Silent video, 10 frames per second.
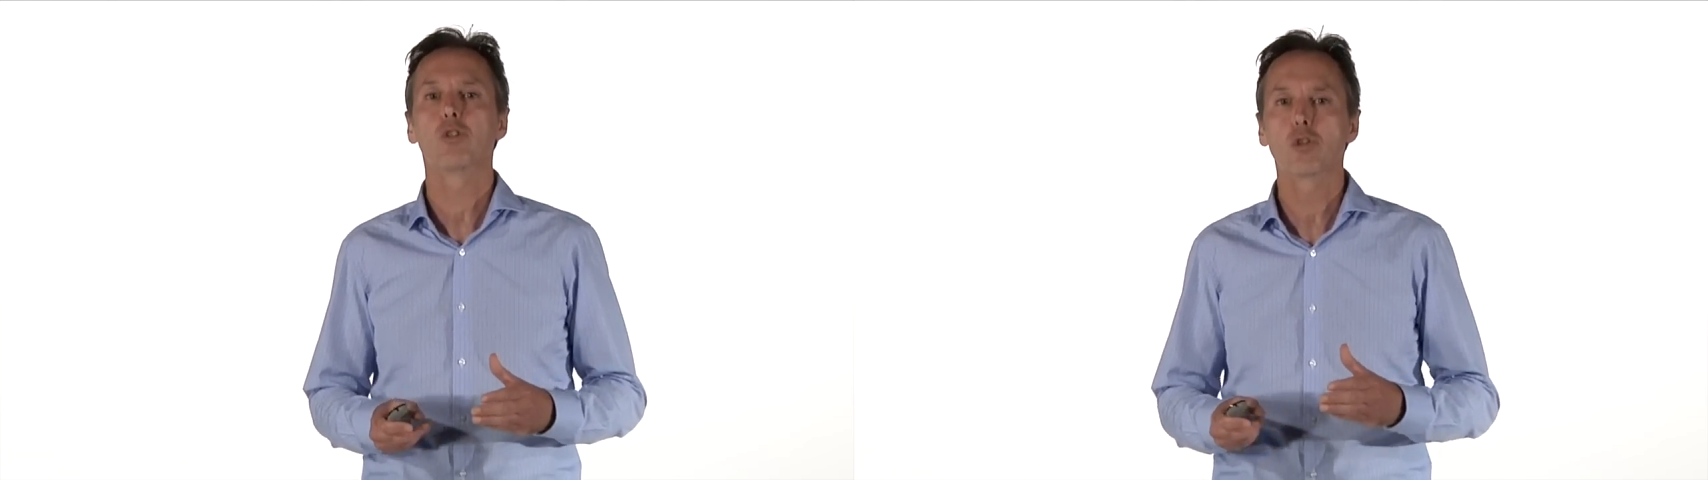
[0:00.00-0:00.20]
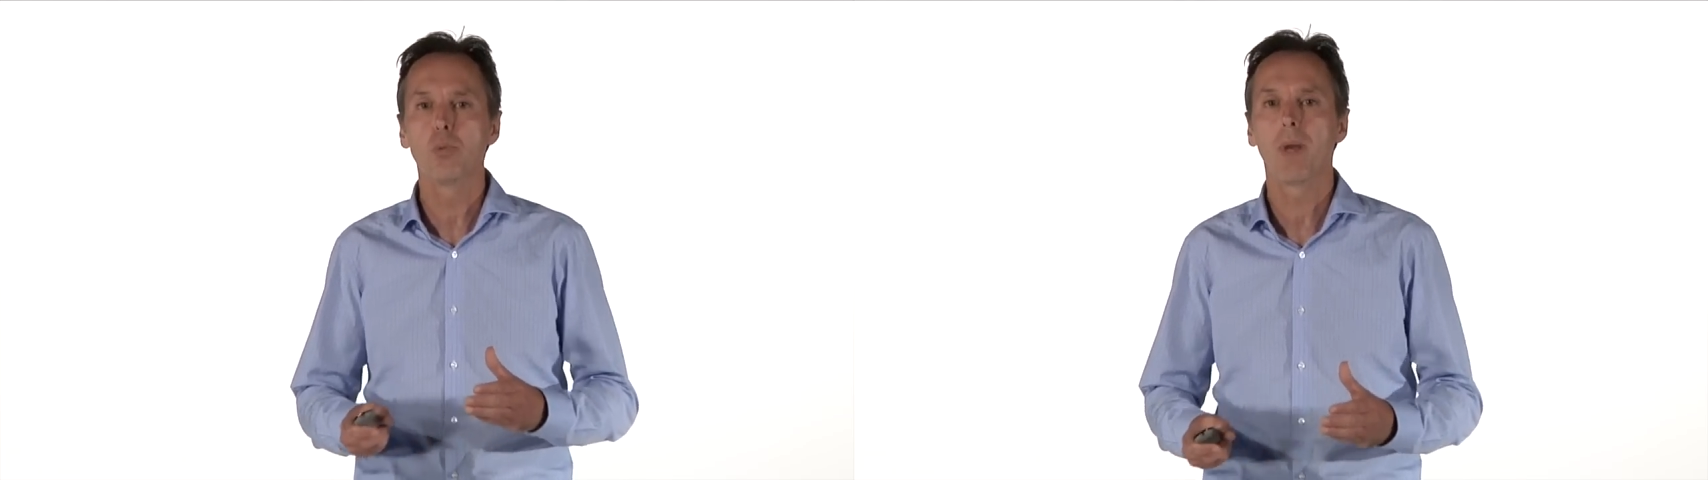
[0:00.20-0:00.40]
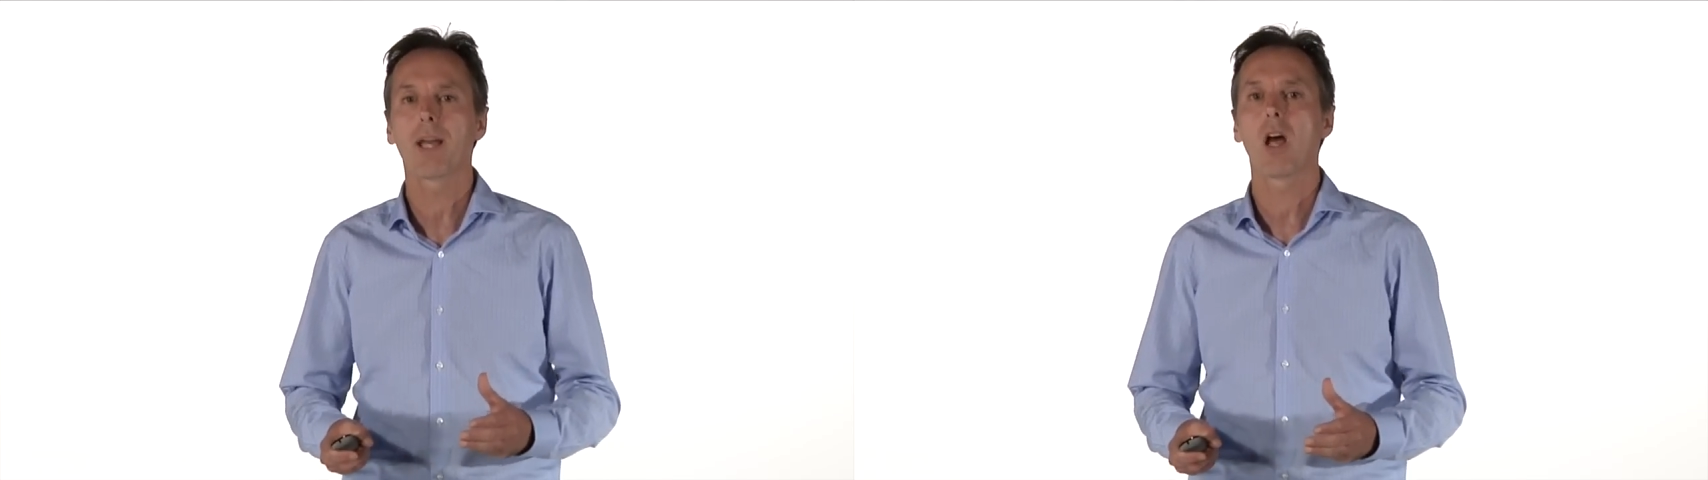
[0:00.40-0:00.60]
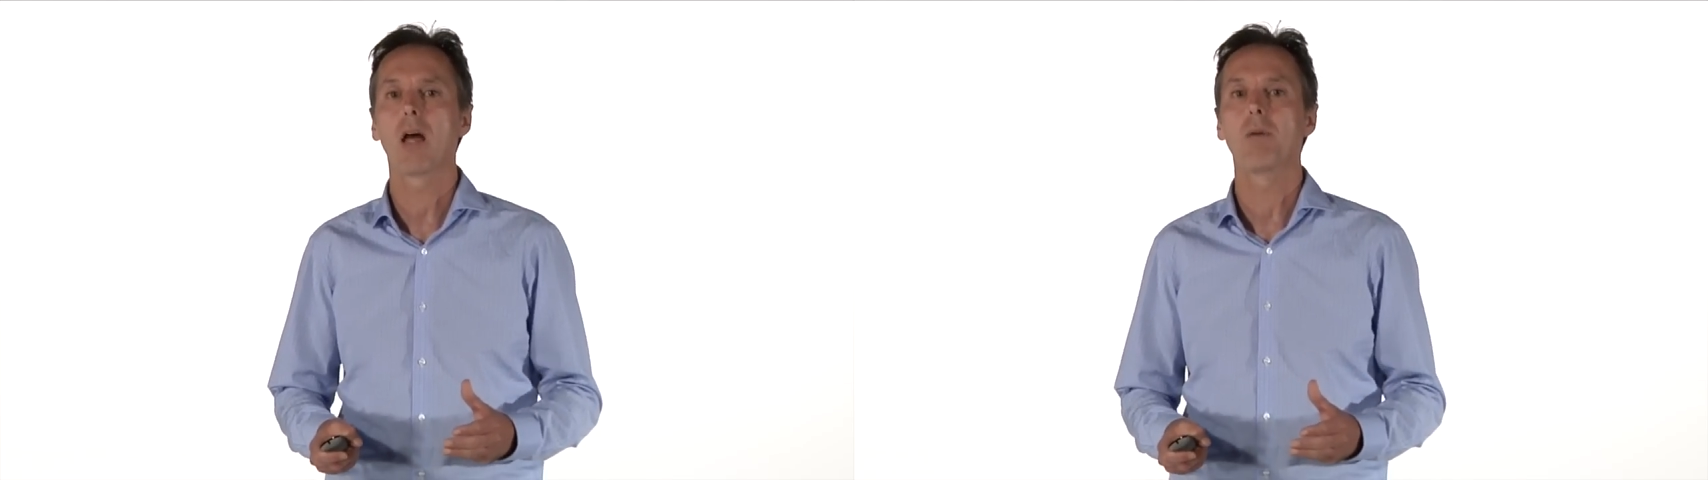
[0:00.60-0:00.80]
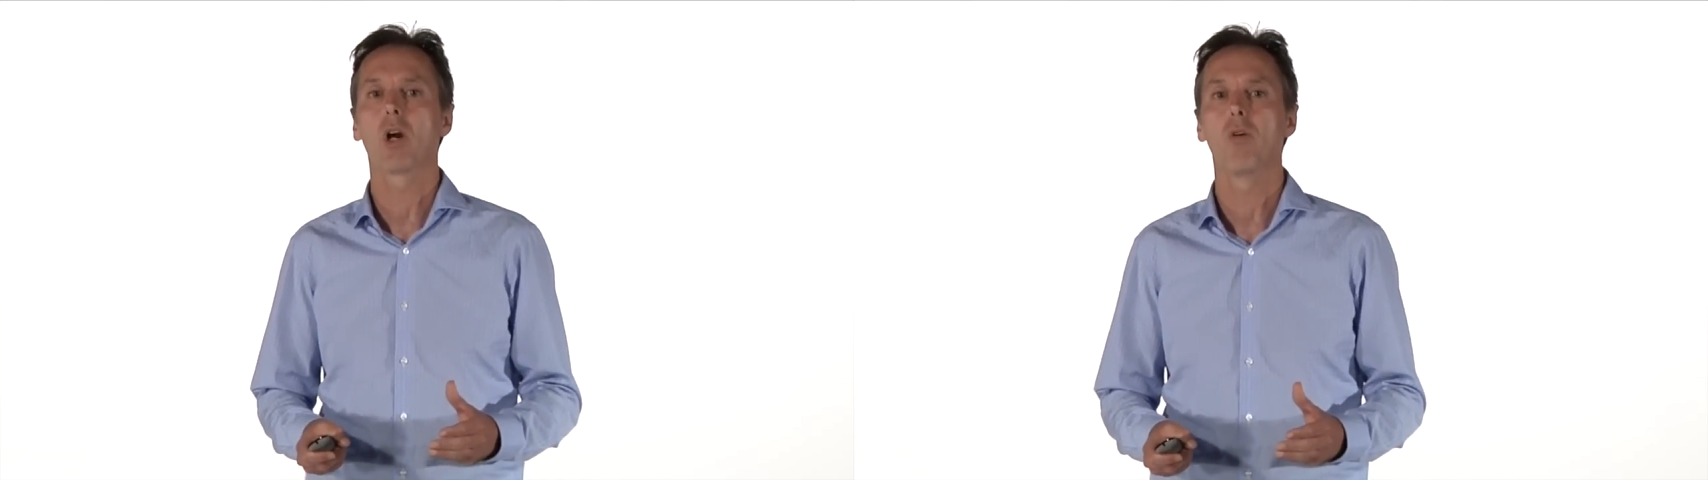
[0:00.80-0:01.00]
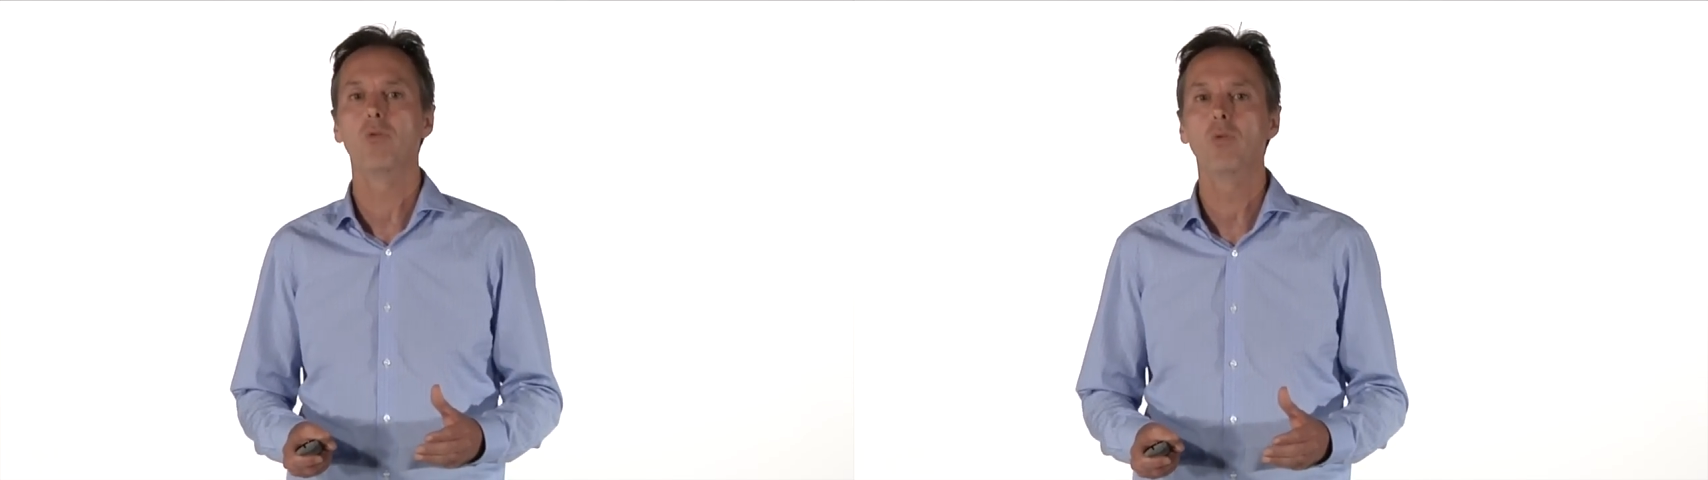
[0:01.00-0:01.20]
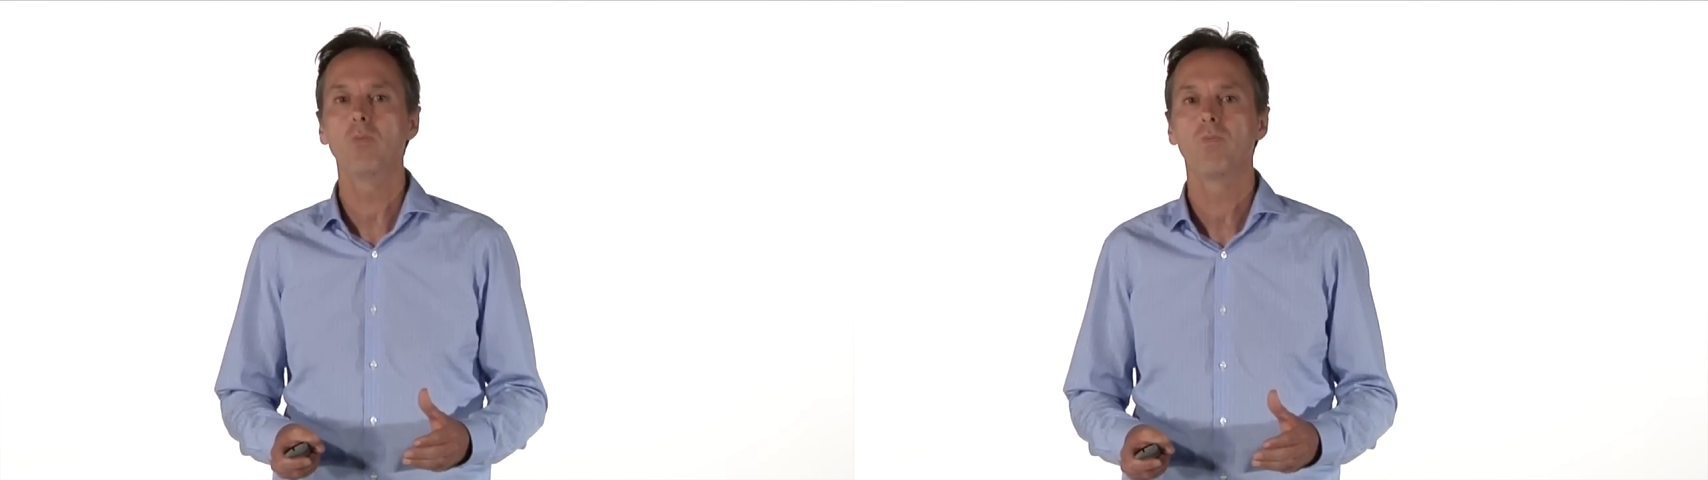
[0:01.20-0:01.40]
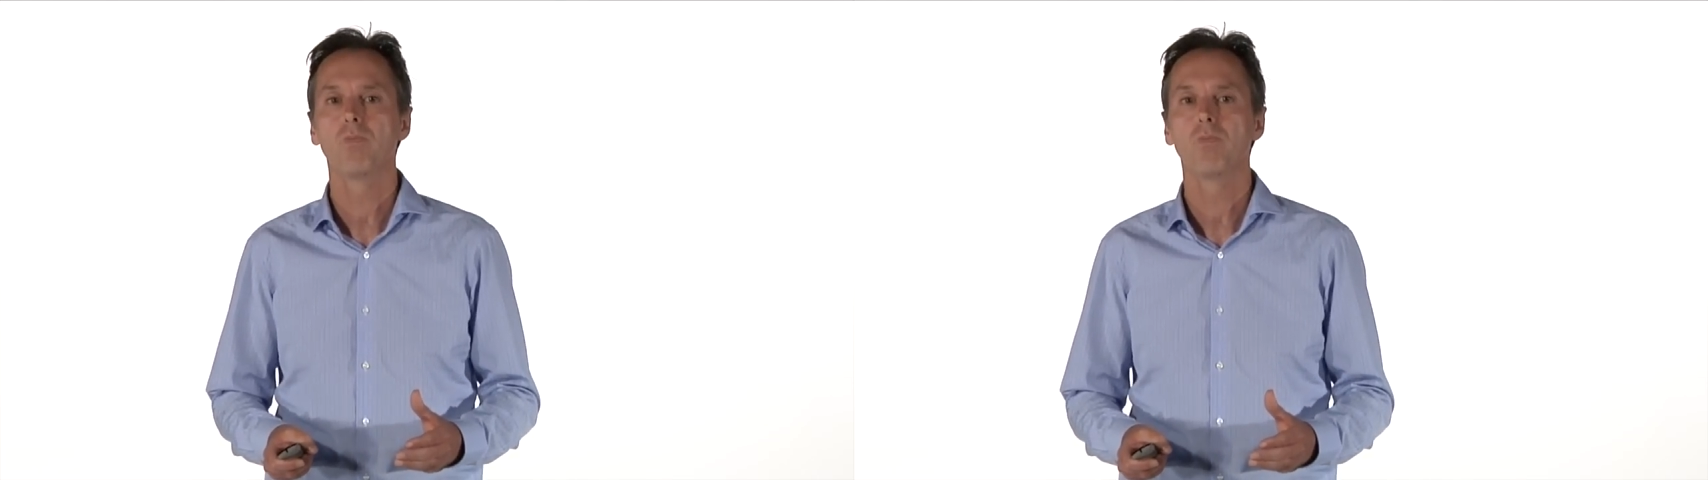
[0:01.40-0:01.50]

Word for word: supérieur à mes revenus?